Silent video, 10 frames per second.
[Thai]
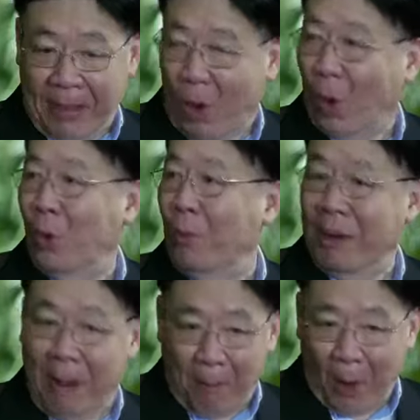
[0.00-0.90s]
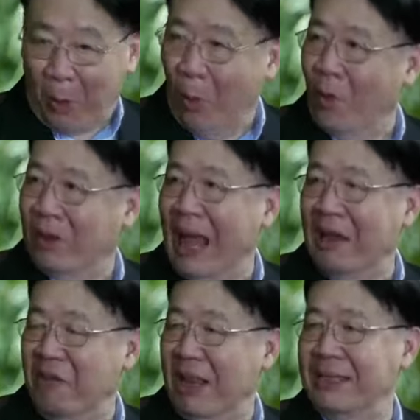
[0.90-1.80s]
เป็นกองทุนเพื่อมาปล่อยกู้สร้าง
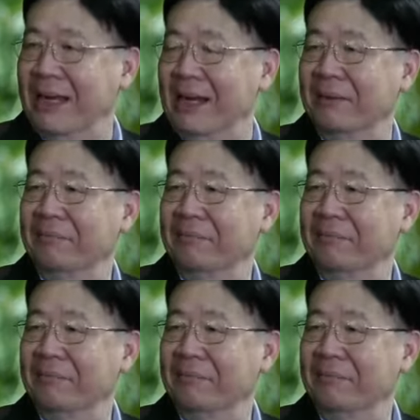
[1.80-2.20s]
อินกอางทุนอั